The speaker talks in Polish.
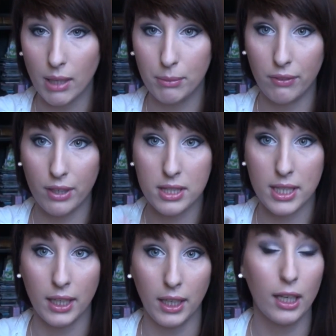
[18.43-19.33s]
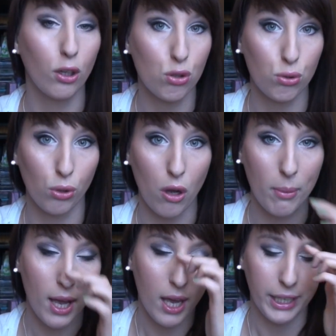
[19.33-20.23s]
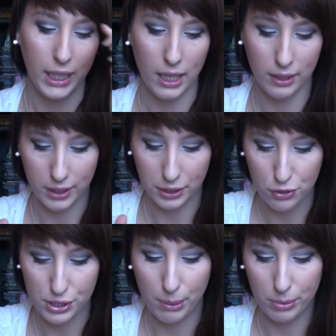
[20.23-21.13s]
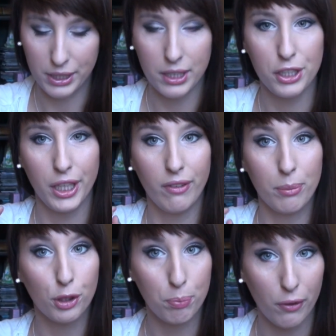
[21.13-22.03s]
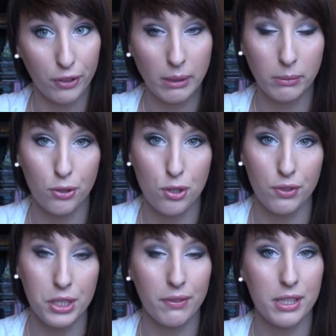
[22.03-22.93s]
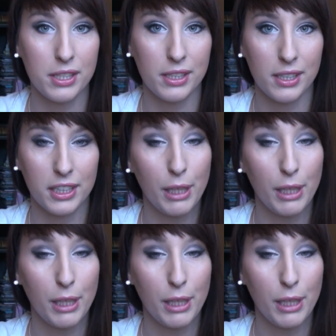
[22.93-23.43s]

mniej więcej ile kosztują. Ja na te wszystkie pytania dzisiaj Wam odpowiem i oczywiście Was e,